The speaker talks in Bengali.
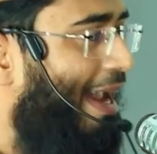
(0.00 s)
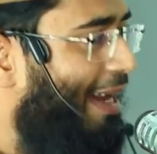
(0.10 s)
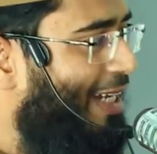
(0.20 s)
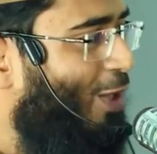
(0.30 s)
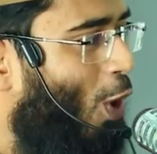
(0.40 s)

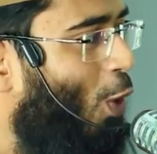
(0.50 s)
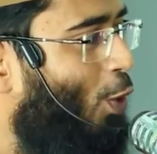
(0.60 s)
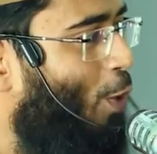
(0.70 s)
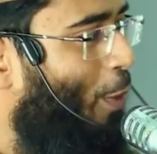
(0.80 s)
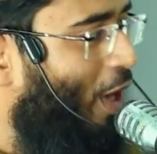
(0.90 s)
এটা
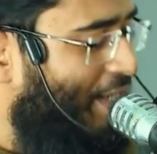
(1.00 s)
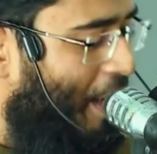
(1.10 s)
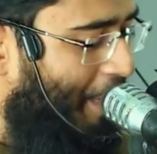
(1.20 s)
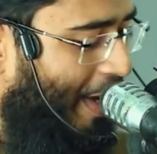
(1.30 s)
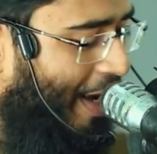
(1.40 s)
কখনো বলা
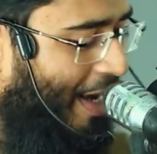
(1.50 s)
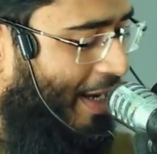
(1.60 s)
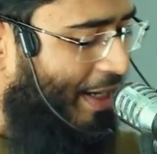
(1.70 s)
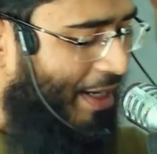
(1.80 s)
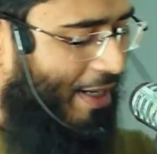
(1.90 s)
যাবে
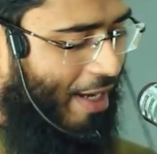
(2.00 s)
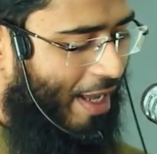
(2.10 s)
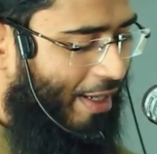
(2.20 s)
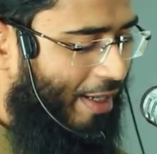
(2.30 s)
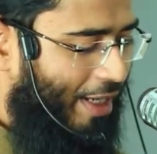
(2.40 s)
না
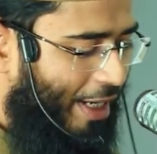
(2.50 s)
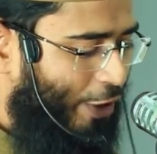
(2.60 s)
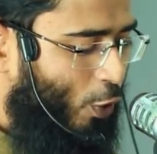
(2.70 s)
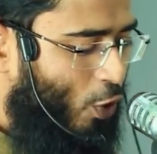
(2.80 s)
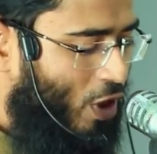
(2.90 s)

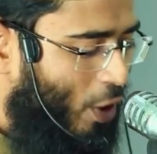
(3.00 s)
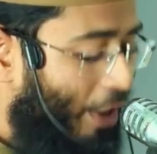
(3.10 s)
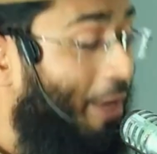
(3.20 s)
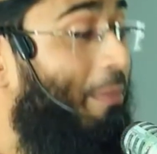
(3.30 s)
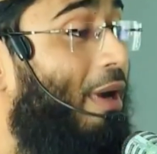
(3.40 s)
এটি হচ্ছে
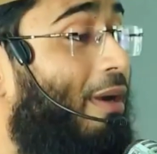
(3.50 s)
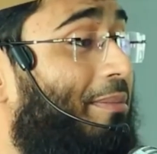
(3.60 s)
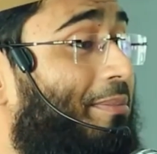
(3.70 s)
কয় নাম্বার